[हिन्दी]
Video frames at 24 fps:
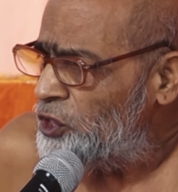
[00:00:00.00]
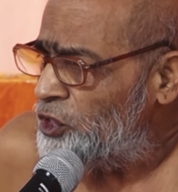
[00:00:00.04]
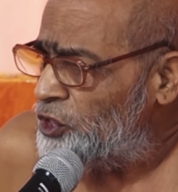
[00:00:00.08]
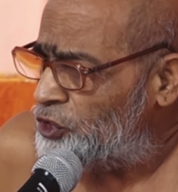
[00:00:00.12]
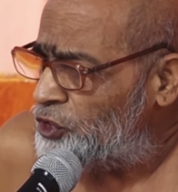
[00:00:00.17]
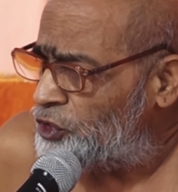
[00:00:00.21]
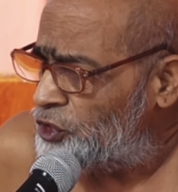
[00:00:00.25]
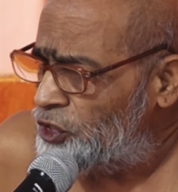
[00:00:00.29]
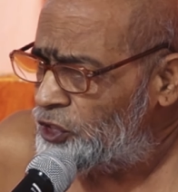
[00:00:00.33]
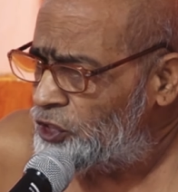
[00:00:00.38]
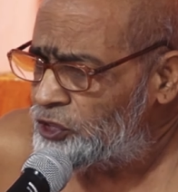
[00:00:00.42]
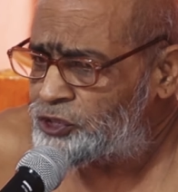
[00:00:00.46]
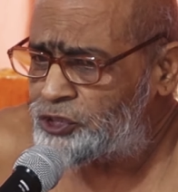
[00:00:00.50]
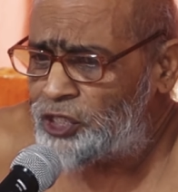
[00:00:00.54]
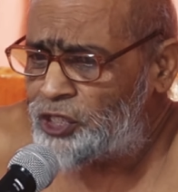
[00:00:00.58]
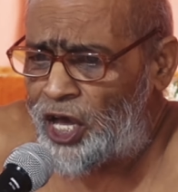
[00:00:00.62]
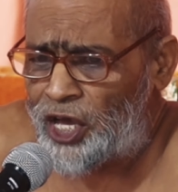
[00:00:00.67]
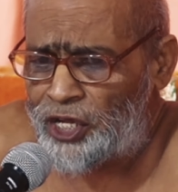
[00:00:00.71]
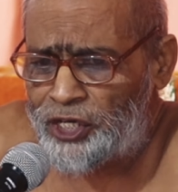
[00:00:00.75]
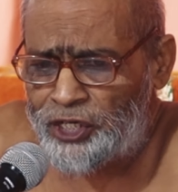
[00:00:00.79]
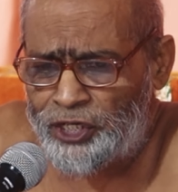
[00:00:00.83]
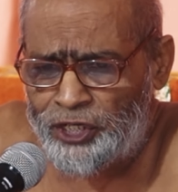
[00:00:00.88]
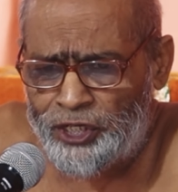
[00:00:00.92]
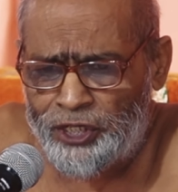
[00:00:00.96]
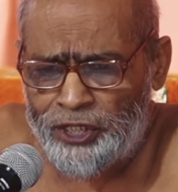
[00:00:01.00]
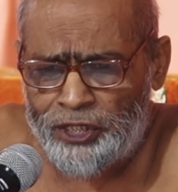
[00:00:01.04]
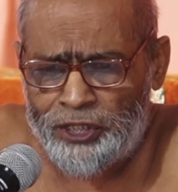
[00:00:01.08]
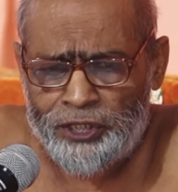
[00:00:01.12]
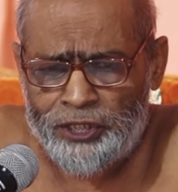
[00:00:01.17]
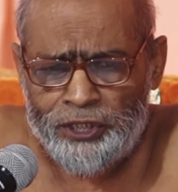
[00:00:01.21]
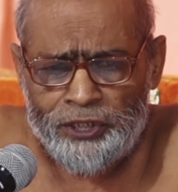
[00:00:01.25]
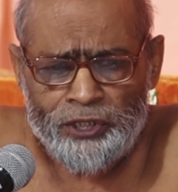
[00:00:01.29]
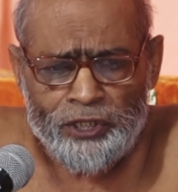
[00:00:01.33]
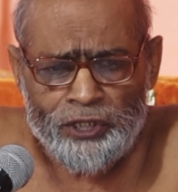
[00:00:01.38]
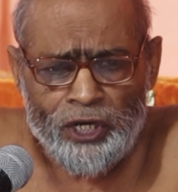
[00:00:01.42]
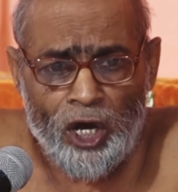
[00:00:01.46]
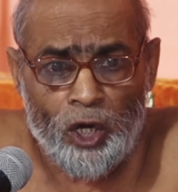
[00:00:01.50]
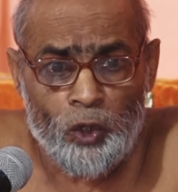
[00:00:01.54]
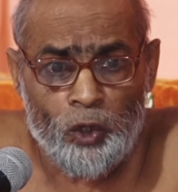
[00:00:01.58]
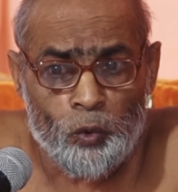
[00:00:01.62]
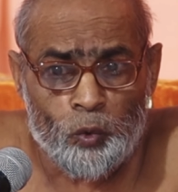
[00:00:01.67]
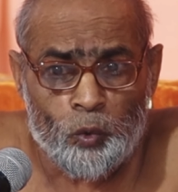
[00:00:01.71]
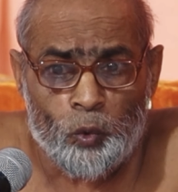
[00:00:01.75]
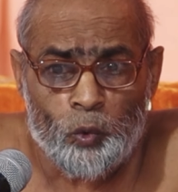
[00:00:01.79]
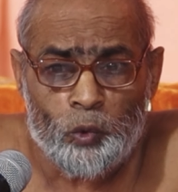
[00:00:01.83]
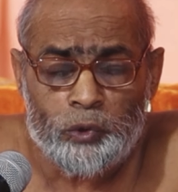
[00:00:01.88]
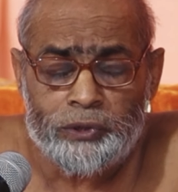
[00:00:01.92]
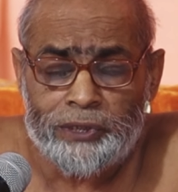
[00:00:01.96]
इतनी सारी
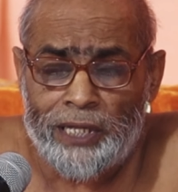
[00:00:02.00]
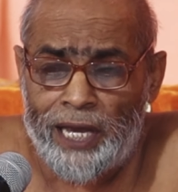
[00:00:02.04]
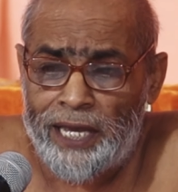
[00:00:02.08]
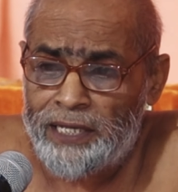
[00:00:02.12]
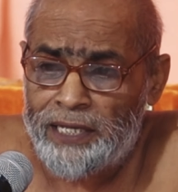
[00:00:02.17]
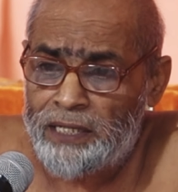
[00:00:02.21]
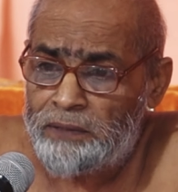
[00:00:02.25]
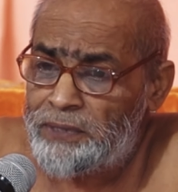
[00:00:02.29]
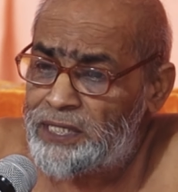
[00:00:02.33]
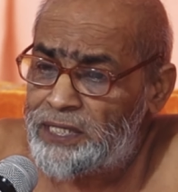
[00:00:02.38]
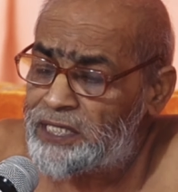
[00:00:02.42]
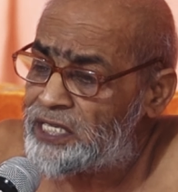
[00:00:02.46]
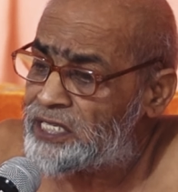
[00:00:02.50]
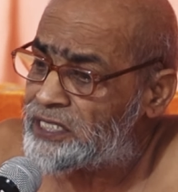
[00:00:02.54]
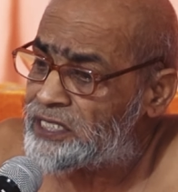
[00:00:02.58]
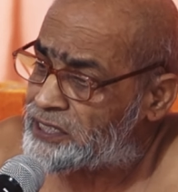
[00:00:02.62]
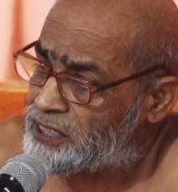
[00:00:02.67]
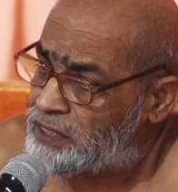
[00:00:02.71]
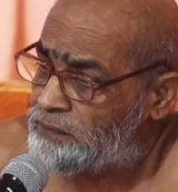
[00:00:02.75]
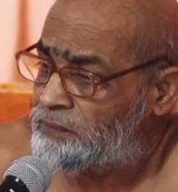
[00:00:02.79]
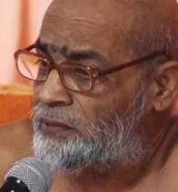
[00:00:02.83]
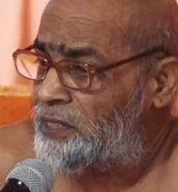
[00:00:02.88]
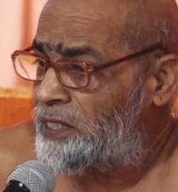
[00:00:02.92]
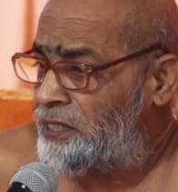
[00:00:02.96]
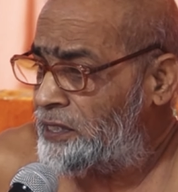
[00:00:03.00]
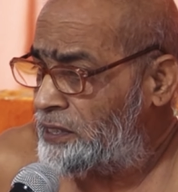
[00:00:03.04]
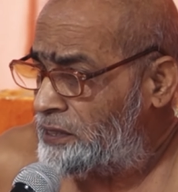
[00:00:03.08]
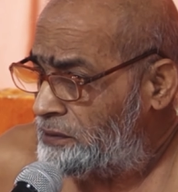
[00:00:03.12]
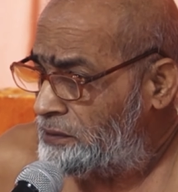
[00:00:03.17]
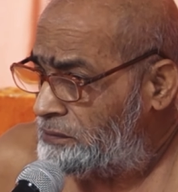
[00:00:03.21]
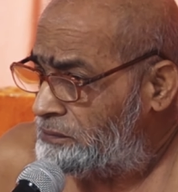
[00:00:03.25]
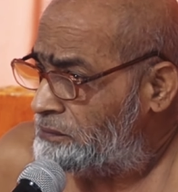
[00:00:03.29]
अनुकूलताएं हमें कैसे मिली